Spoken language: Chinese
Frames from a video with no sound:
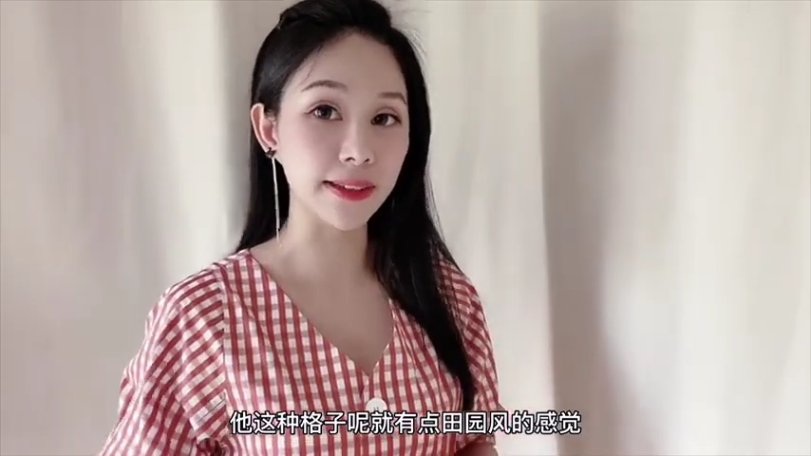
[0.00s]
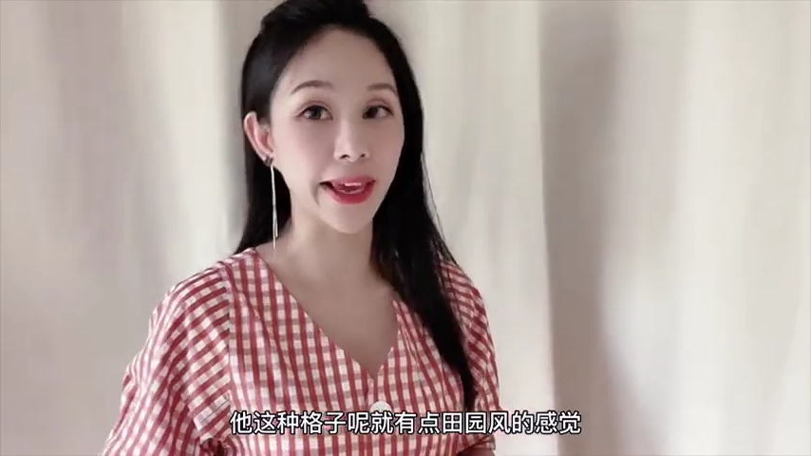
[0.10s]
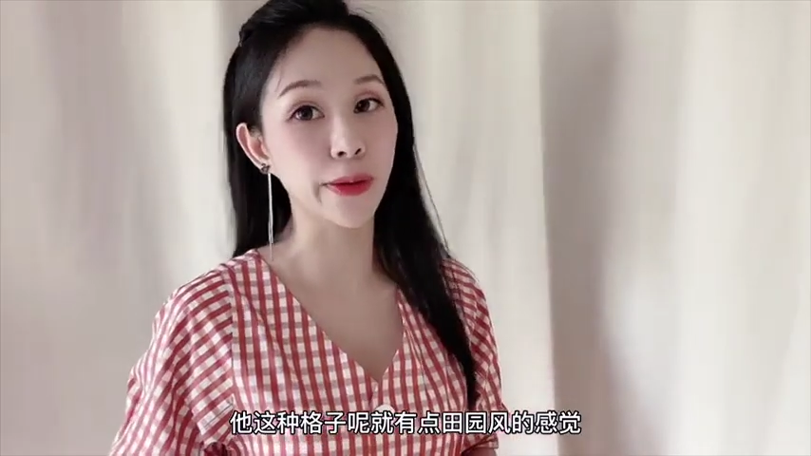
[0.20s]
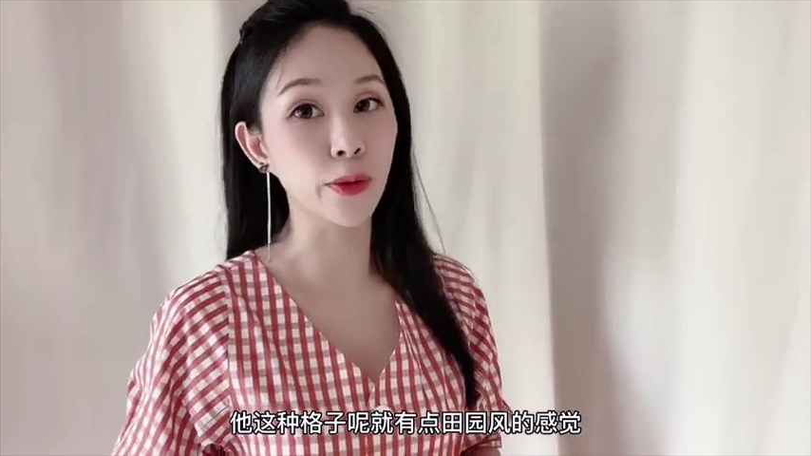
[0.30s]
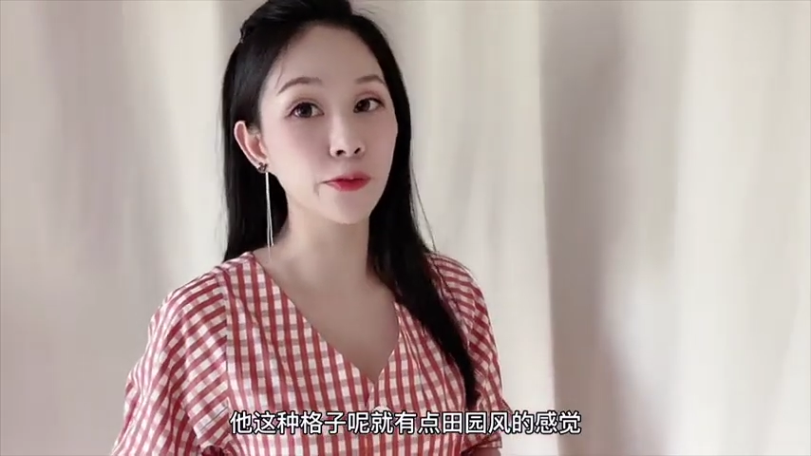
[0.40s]

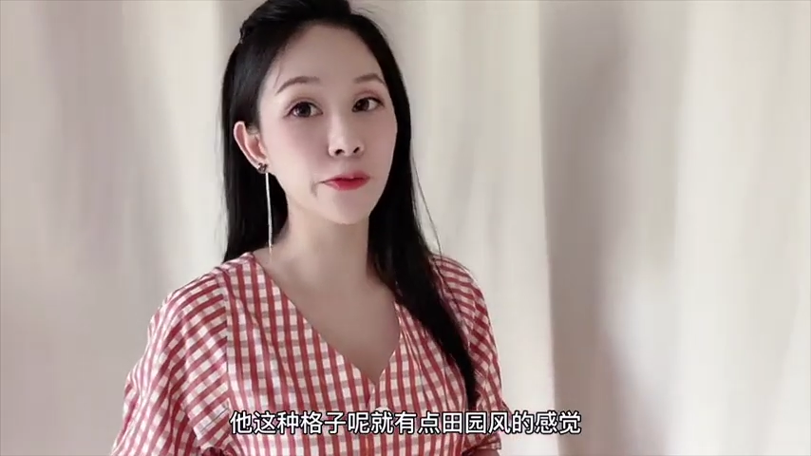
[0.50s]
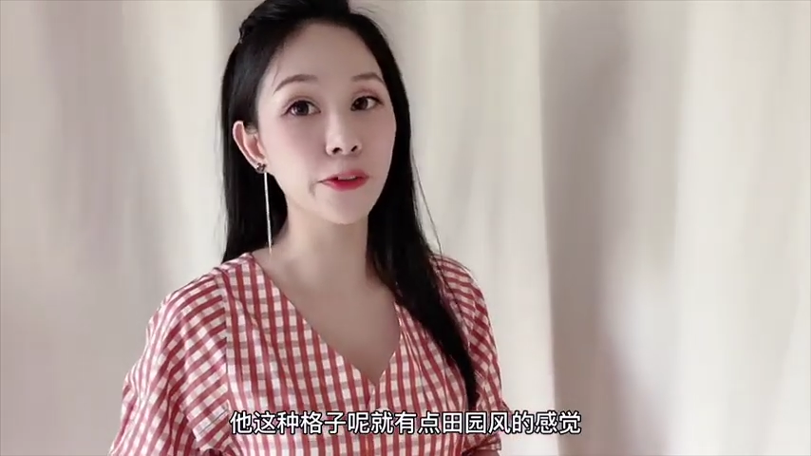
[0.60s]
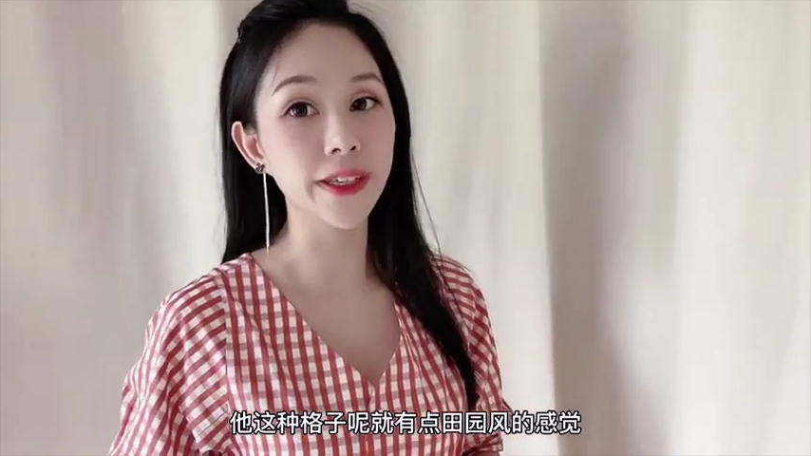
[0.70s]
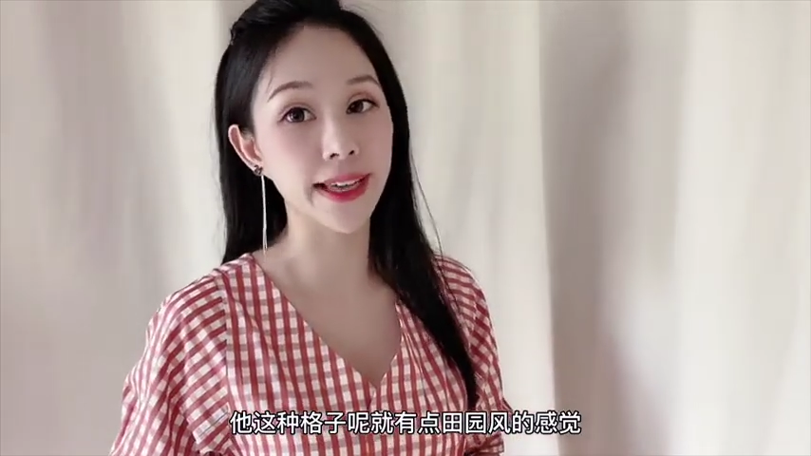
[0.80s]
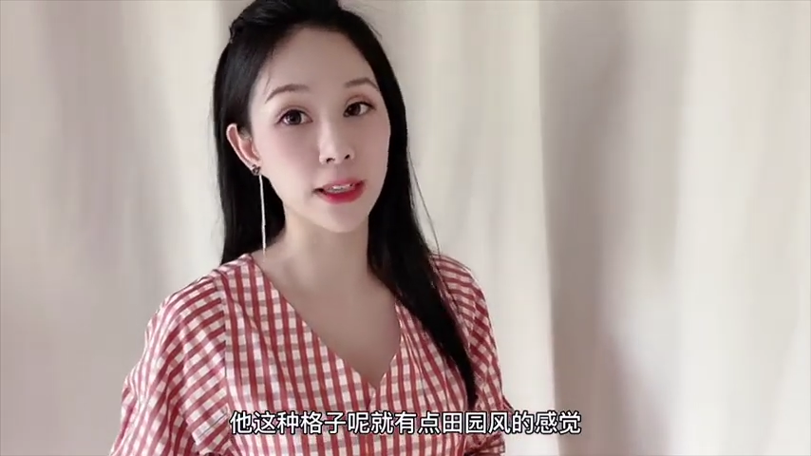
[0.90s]
田园
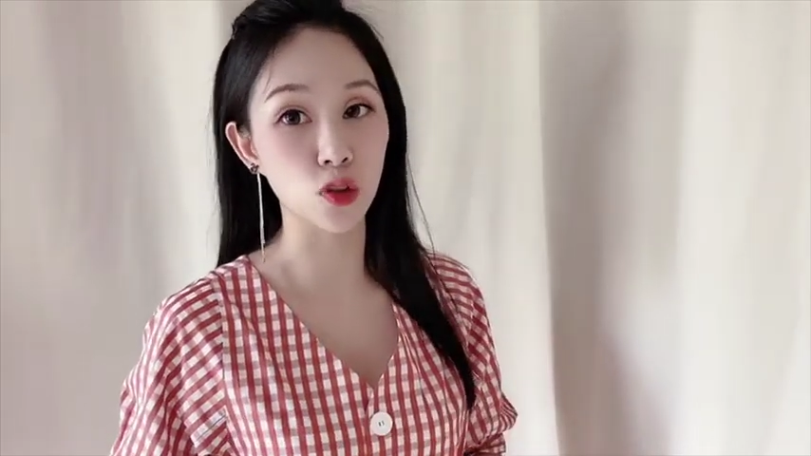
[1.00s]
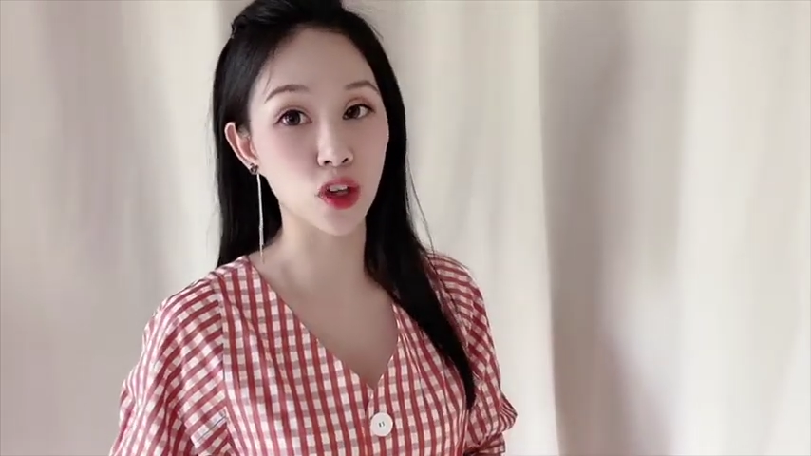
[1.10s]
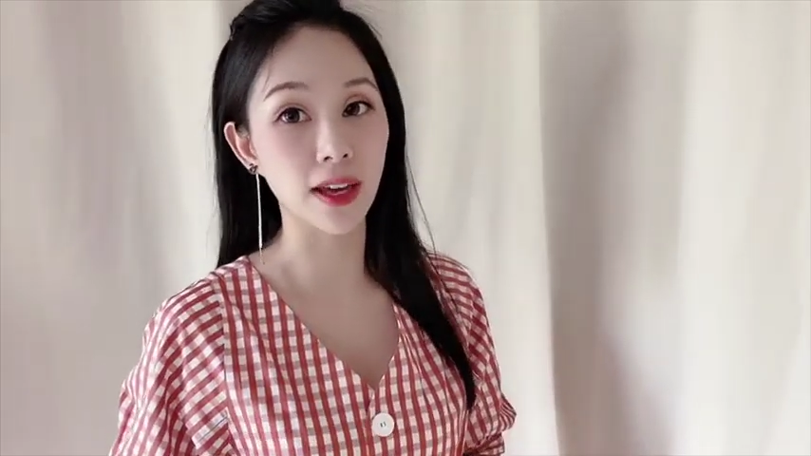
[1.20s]
风的感觉。